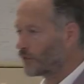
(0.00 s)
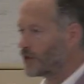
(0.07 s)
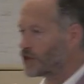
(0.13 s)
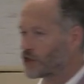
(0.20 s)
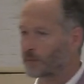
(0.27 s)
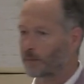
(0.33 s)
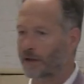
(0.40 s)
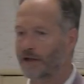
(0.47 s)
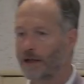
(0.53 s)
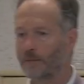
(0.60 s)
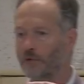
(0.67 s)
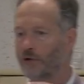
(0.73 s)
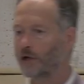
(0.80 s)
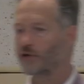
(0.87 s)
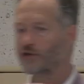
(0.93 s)
voyez, j'ai pris un
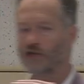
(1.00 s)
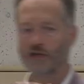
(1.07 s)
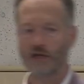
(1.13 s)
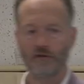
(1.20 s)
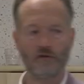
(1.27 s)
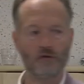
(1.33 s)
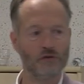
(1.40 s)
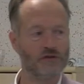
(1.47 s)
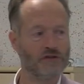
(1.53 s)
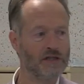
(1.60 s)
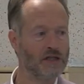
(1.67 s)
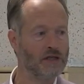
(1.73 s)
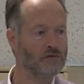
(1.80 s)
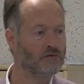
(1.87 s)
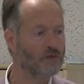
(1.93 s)
peu la logique
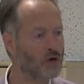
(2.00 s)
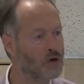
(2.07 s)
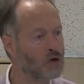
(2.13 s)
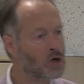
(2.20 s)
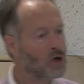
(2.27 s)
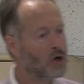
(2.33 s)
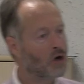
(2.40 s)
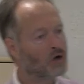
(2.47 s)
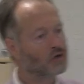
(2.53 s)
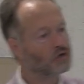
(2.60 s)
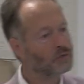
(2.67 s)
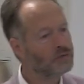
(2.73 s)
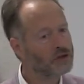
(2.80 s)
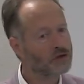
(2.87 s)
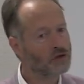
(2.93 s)
évolutive, euh,
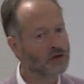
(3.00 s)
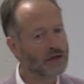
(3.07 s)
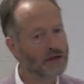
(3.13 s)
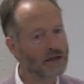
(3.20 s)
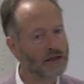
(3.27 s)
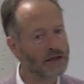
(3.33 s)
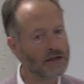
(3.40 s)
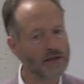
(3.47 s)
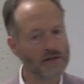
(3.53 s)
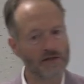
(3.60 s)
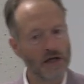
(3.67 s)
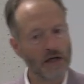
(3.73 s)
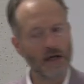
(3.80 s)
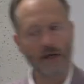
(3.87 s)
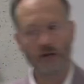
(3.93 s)
endomycorhize,
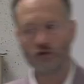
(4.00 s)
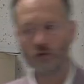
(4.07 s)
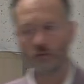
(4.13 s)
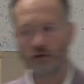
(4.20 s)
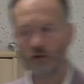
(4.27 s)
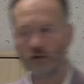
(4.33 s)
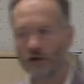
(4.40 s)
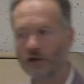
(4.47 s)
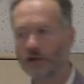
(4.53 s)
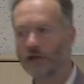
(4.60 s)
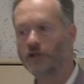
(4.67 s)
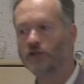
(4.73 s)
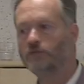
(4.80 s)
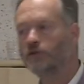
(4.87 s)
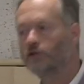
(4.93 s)

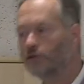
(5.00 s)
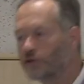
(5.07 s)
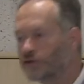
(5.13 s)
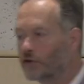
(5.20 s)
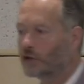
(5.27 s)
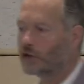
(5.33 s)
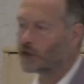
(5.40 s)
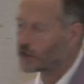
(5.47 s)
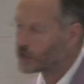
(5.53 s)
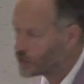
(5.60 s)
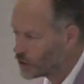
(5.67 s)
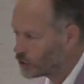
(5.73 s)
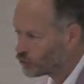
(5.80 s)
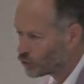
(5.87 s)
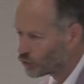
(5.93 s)
ectomycorhize, mycorhize
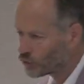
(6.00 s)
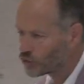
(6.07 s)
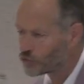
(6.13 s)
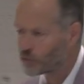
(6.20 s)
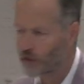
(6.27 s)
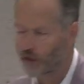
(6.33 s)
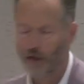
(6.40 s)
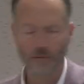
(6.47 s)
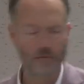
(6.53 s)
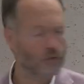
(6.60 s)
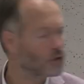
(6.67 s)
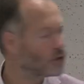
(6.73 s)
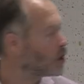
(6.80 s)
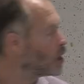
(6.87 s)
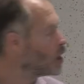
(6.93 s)
d'ericacée, dont on se moque un
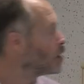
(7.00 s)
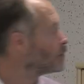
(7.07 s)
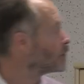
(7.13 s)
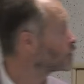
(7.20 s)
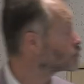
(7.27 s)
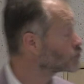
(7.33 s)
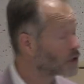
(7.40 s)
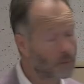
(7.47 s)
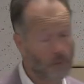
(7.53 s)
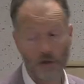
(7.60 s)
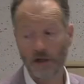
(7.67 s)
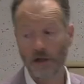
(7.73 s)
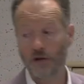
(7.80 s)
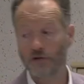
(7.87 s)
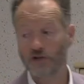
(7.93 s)
peu. Maintenant, je vais
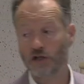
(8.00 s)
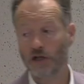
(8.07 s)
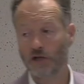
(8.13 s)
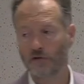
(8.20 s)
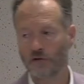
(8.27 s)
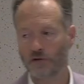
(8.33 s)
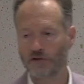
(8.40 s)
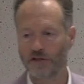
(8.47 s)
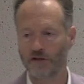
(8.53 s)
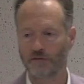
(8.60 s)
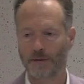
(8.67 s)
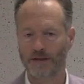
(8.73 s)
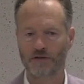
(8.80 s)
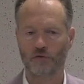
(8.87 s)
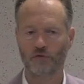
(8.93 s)
reprendre la logique évolutive,
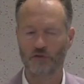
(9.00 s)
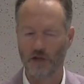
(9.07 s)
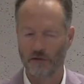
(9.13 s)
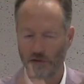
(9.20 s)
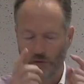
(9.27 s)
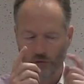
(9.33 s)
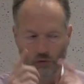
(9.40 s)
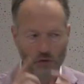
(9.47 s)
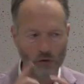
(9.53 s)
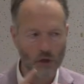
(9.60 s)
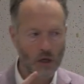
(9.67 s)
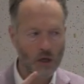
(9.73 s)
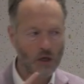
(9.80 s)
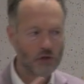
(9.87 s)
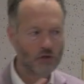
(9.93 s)
parce que vous avez vu
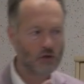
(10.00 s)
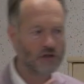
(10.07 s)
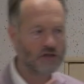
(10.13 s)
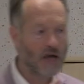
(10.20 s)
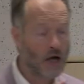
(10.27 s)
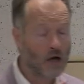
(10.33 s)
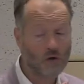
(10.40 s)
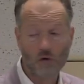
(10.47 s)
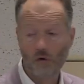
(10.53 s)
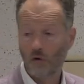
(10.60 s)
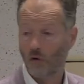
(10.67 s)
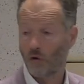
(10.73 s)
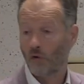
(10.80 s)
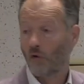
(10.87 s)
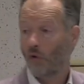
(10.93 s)
qu'il y a
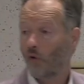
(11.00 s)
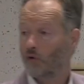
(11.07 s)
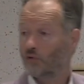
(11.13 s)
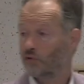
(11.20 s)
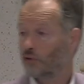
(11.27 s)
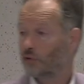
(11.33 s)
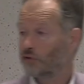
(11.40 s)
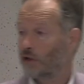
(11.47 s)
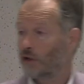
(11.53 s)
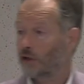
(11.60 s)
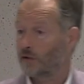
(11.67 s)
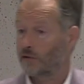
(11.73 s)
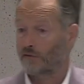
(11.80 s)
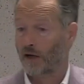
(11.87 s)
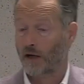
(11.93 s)
encore, en gros, du
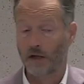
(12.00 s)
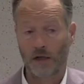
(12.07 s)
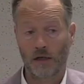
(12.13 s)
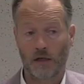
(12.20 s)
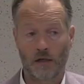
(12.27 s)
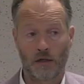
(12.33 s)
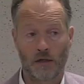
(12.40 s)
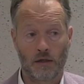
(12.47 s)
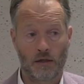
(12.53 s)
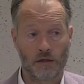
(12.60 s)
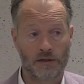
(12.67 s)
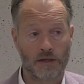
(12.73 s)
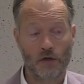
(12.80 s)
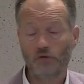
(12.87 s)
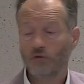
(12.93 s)
côté, enfin,
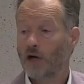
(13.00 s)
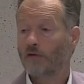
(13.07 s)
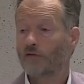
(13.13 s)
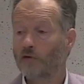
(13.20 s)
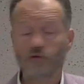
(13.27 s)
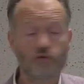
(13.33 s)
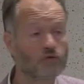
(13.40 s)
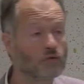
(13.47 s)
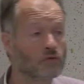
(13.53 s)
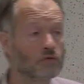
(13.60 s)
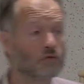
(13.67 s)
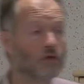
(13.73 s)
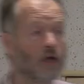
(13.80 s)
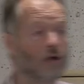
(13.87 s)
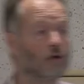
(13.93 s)
il y a une invention
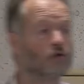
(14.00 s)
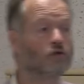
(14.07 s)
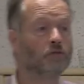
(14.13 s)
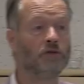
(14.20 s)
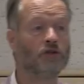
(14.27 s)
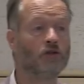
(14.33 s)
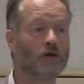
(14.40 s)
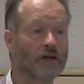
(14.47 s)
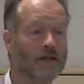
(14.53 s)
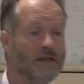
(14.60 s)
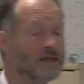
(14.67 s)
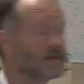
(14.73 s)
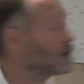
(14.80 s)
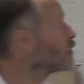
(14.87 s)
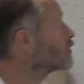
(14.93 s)
de
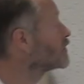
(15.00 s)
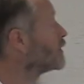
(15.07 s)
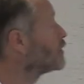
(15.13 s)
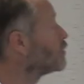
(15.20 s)
l'endomycorhize, alors qu'il y